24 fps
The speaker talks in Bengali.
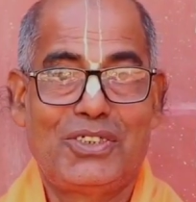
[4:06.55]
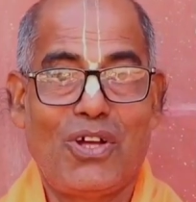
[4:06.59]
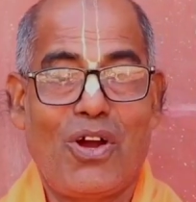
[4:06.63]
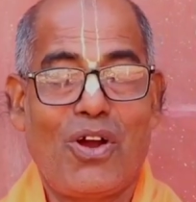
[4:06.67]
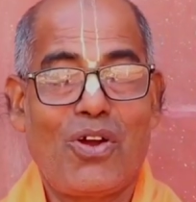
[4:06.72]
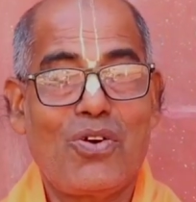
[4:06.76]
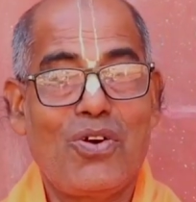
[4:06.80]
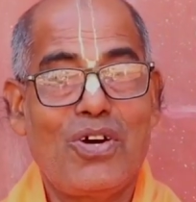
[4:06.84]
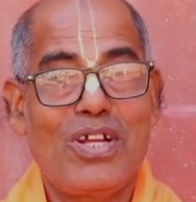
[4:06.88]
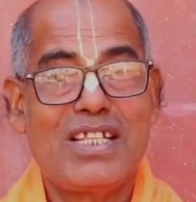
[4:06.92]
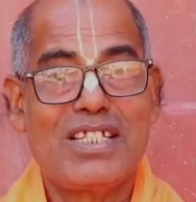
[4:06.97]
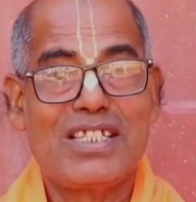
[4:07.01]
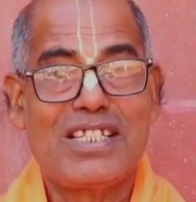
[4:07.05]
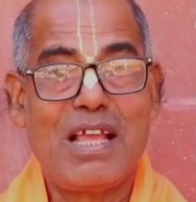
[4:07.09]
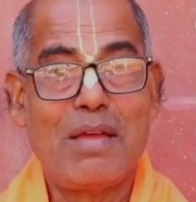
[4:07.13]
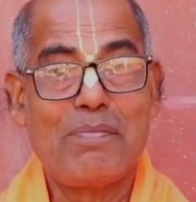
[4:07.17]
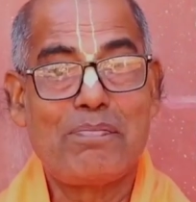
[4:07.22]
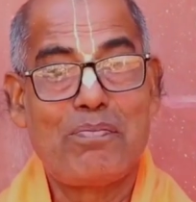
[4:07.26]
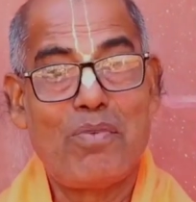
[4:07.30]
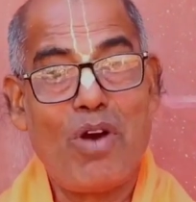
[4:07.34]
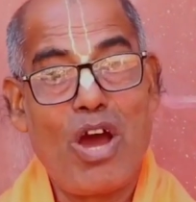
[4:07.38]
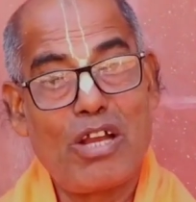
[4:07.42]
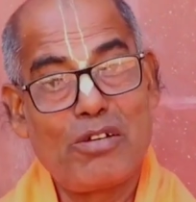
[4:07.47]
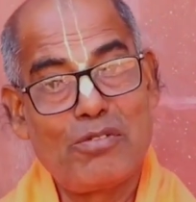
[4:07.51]
যখন সে
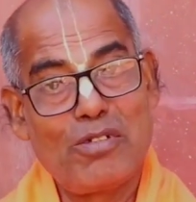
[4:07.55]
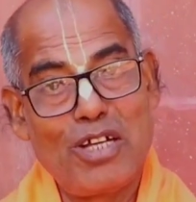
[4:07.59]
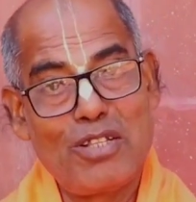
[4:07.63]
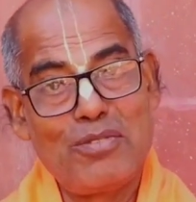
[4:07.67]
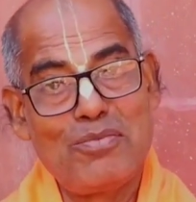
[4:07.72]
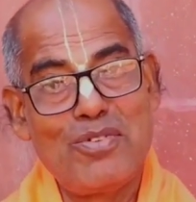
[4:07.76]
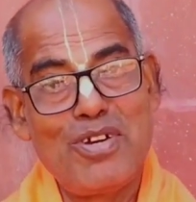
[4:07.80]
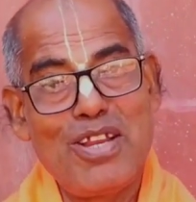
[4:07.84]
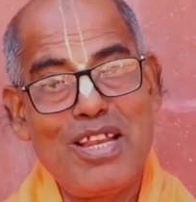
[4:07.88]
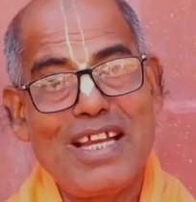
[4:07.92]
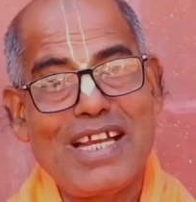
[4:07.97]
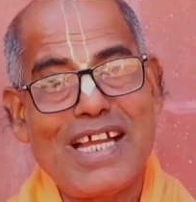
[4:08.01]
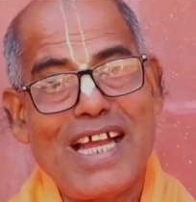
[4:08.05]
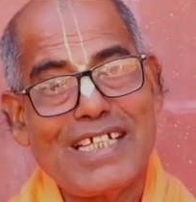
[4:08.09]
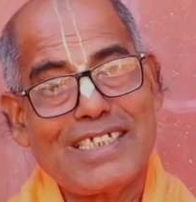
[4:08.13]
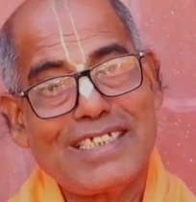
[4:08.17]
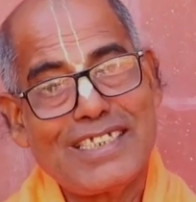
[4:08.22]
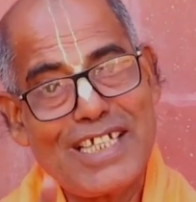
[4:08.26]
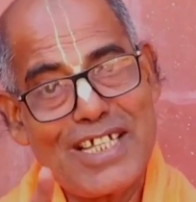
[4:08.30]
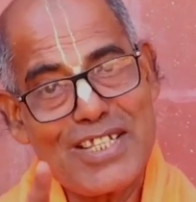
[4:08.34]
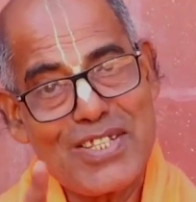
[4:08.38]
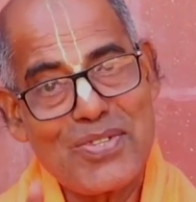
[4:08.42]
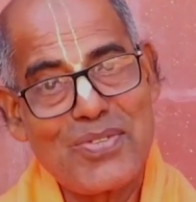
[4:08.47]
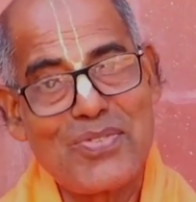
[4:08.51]
পর্বত মুনির কাছ
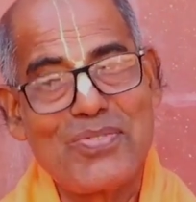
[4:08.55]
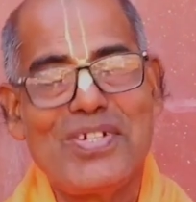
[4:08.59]
থেকে